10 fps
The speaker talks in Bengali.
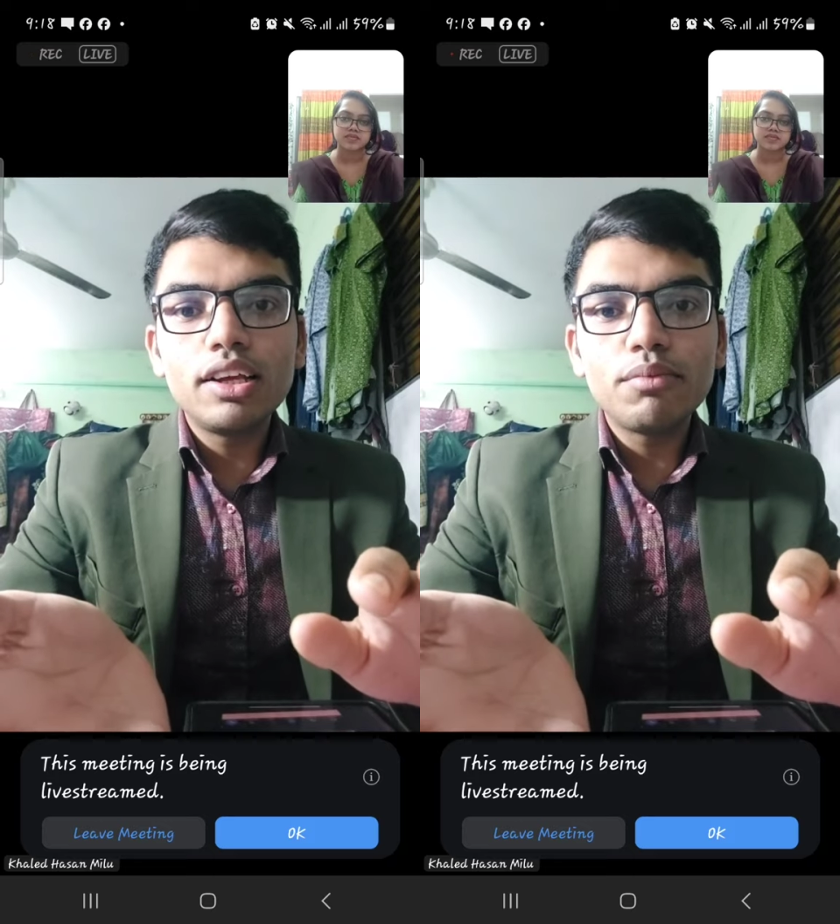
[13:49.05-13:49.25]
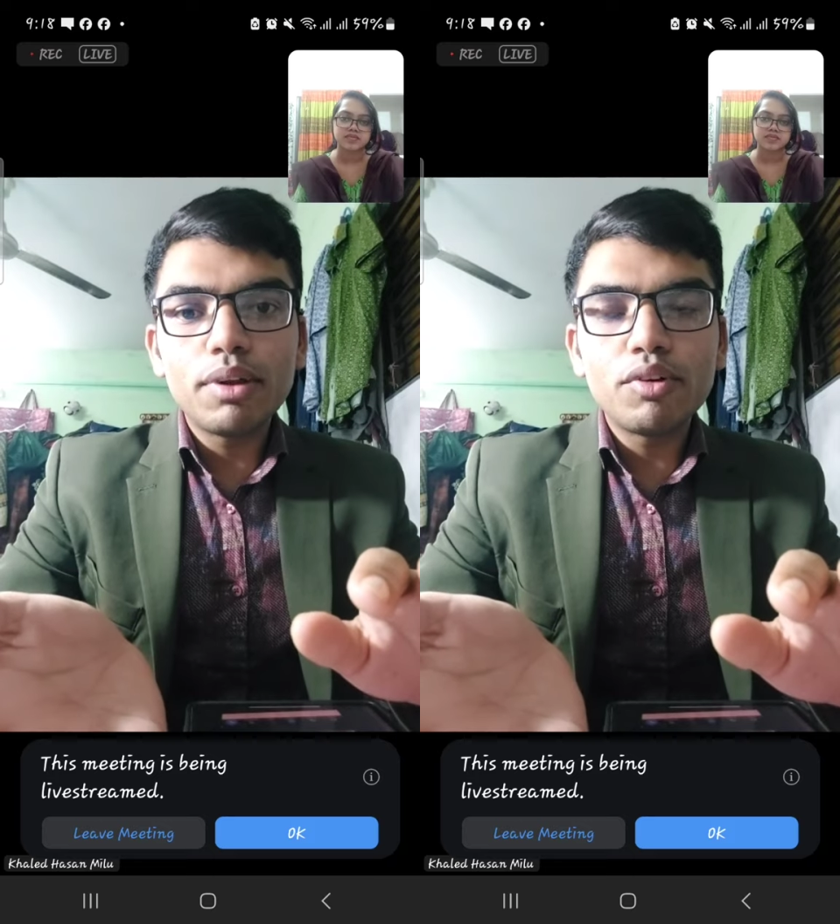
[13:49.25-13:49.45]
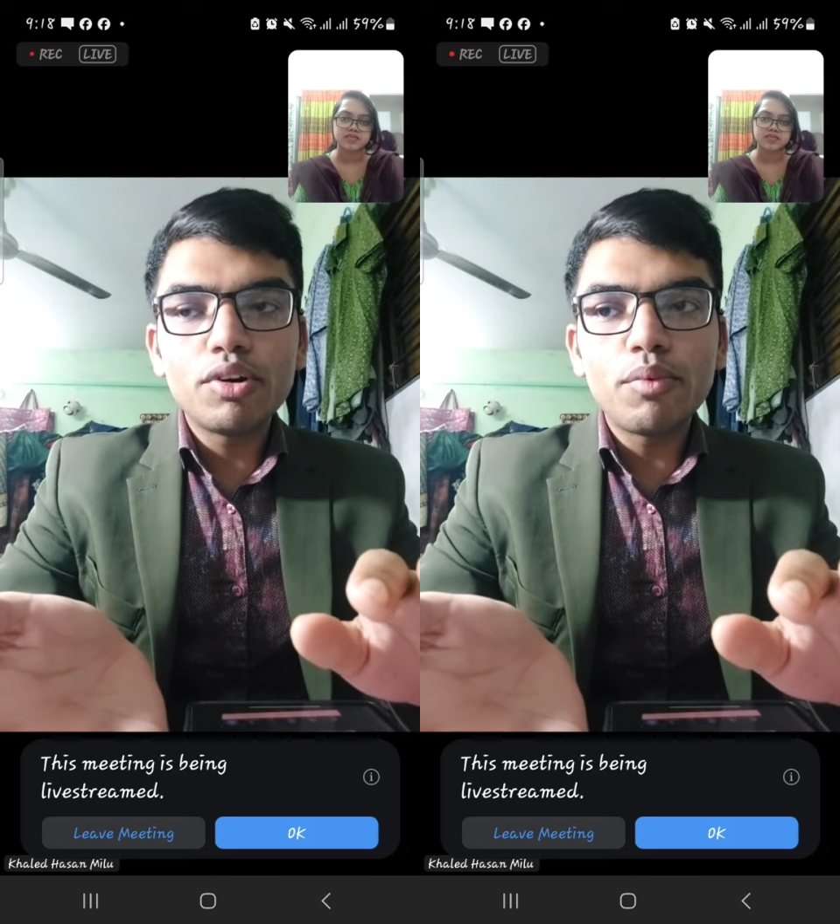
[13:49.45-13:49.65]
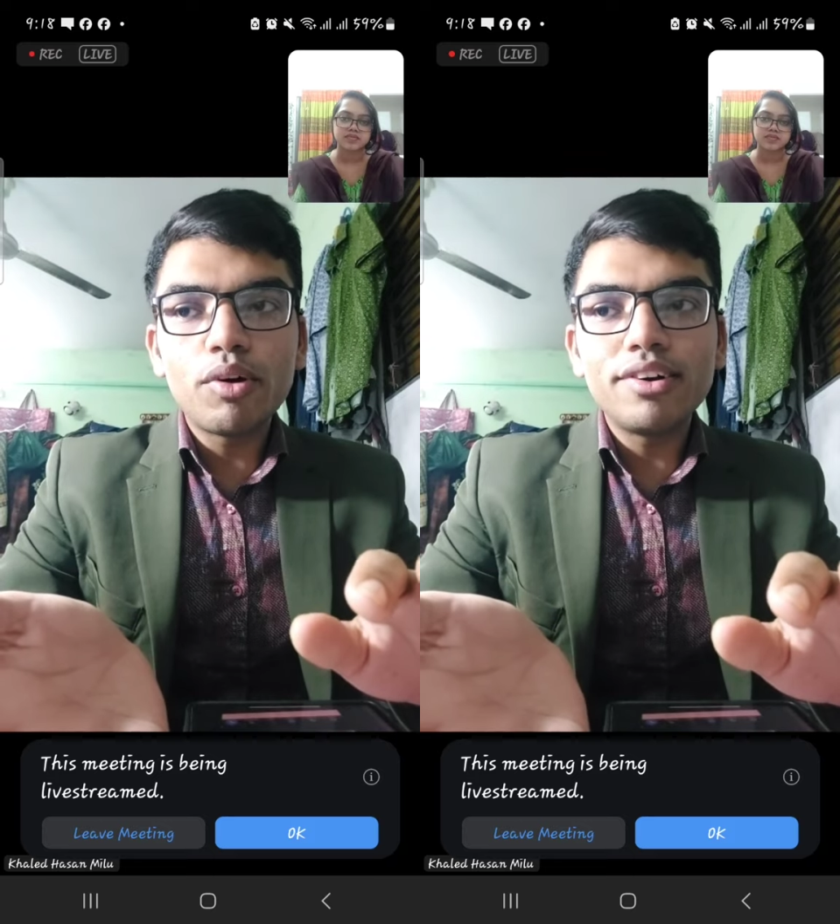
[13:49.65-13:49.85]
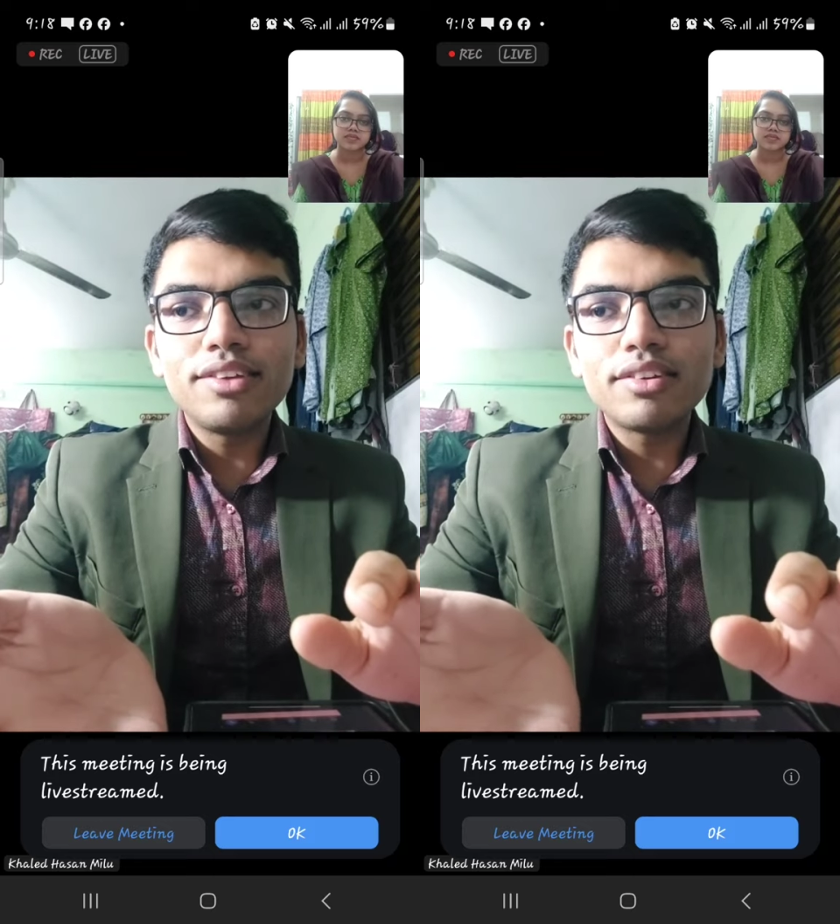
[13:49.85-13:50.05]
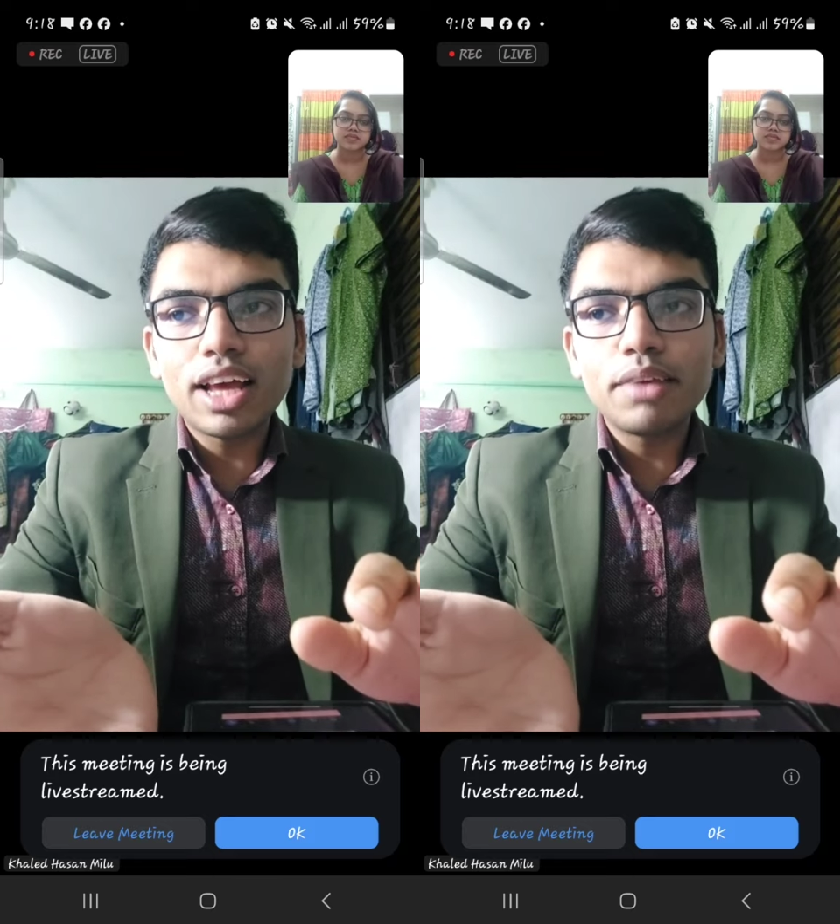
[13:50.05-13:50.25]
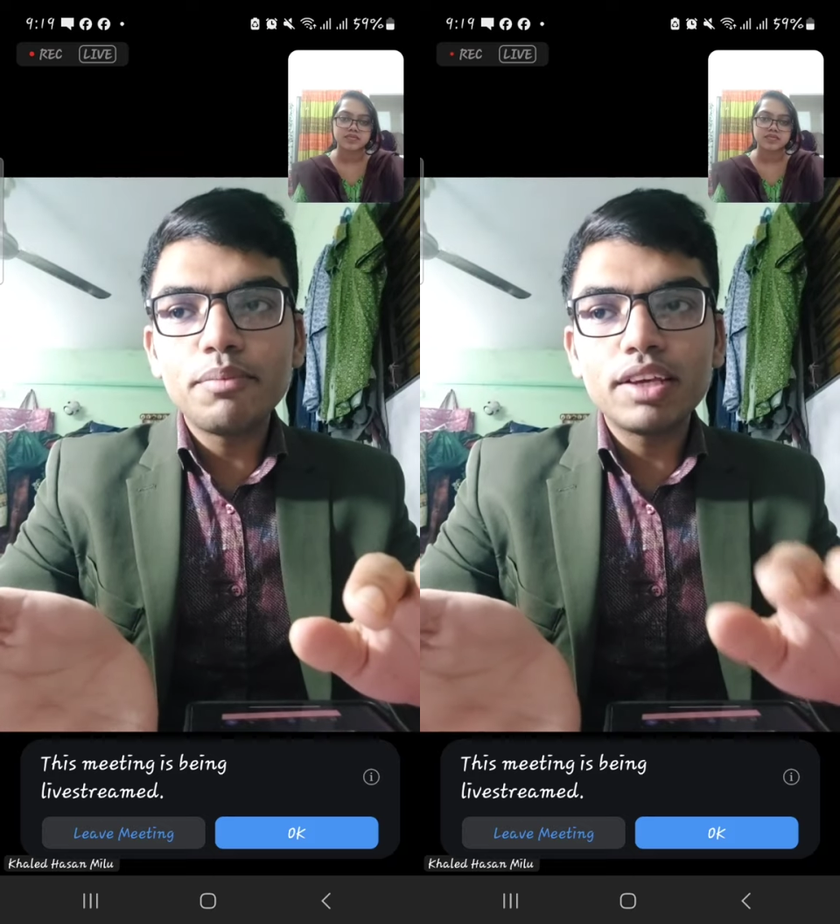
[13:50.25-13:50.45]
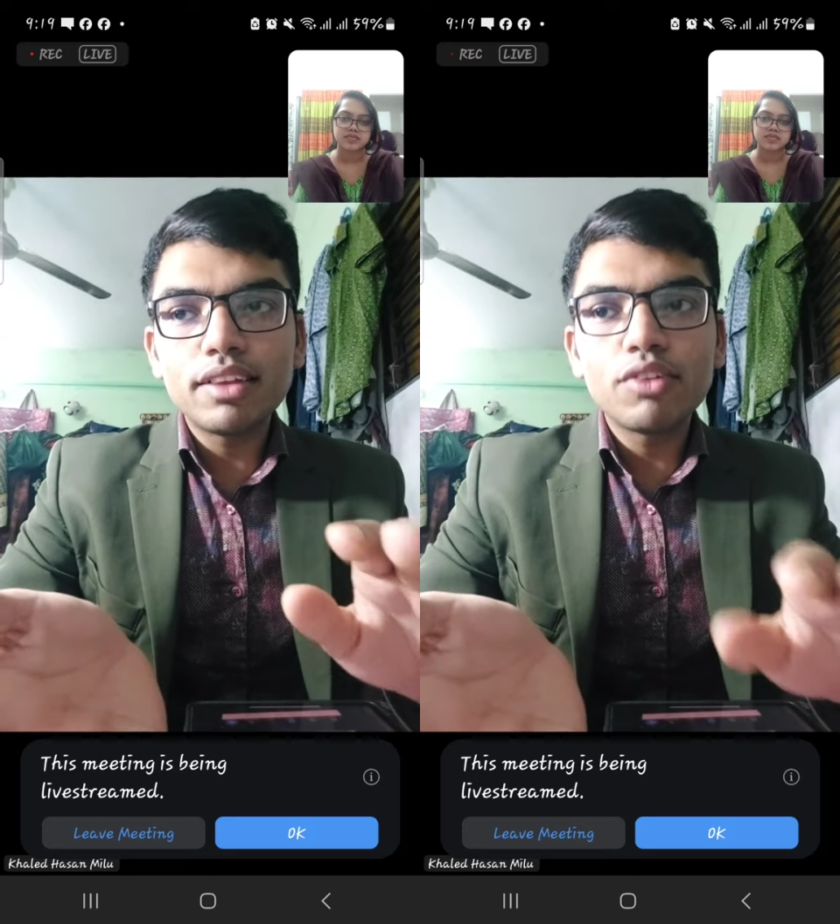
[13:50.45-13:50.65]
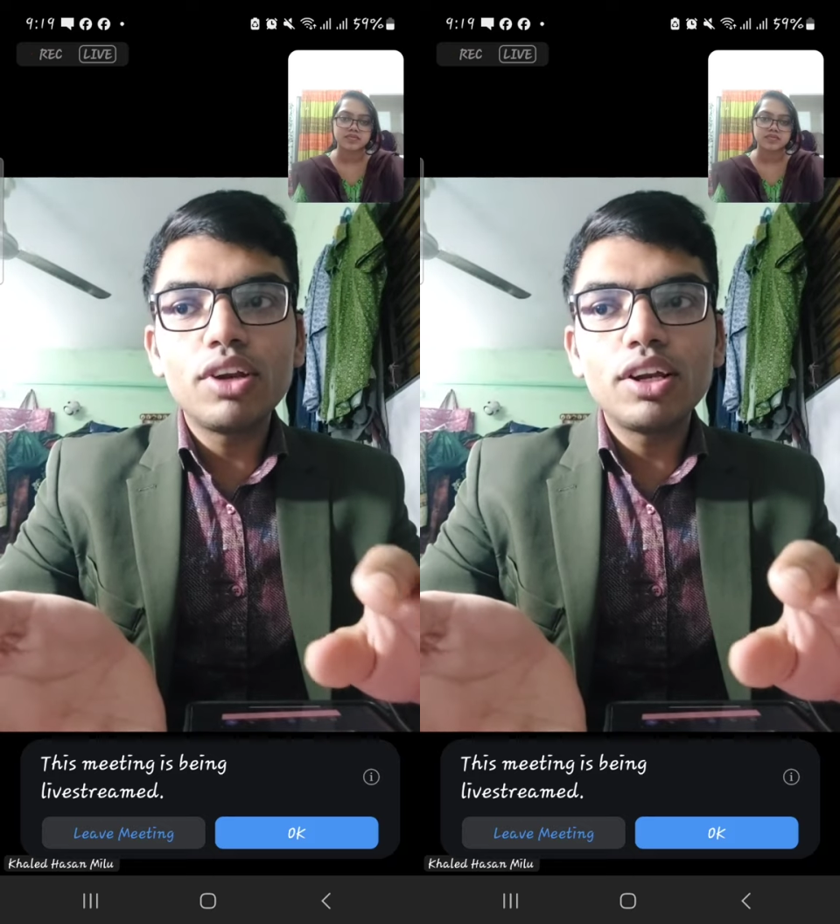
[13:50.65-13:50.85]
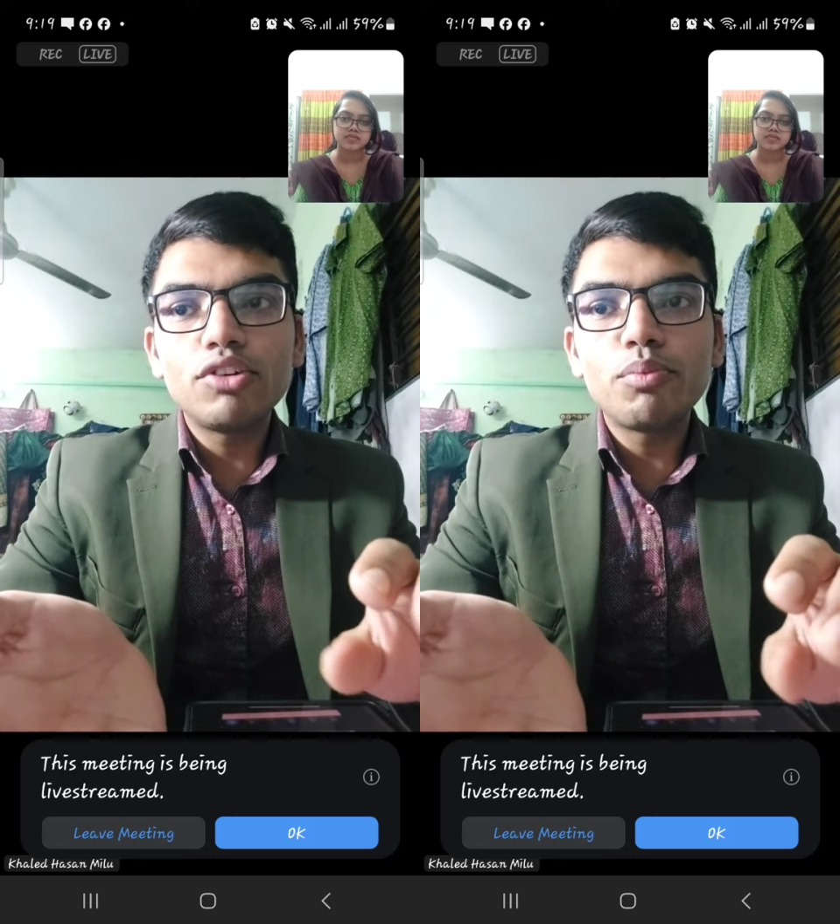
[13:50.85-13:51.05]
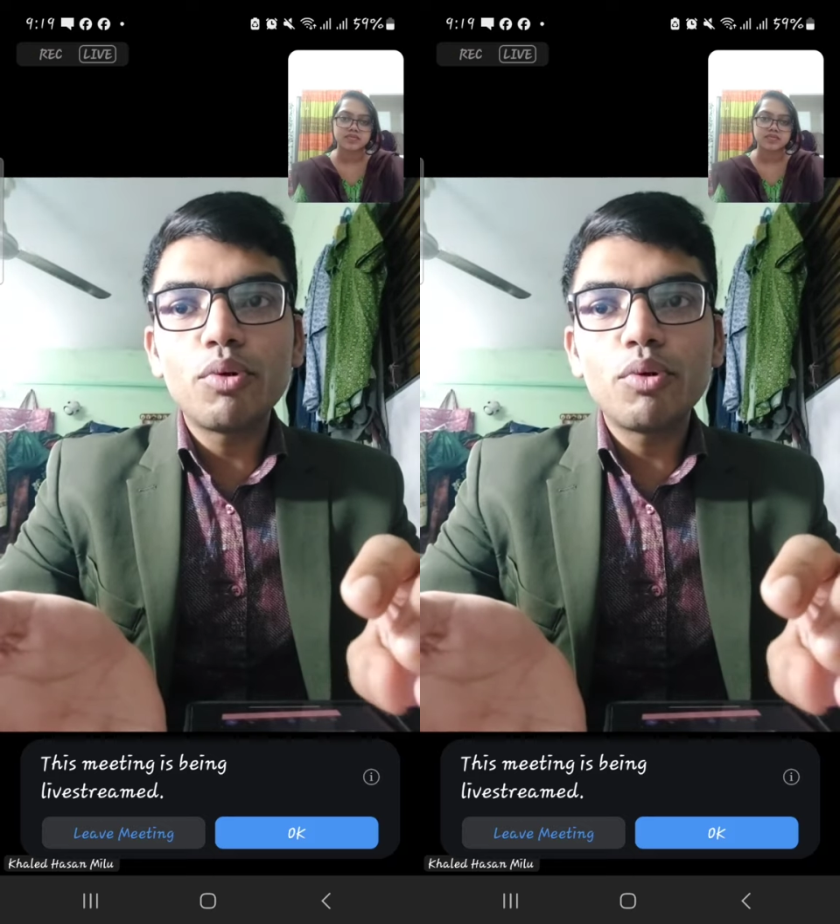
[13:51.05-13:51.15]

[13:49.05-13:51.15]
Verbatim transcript: ইনফ্লামেটরি বাউল ডিজিজ আইবিএস এইগুলো একটু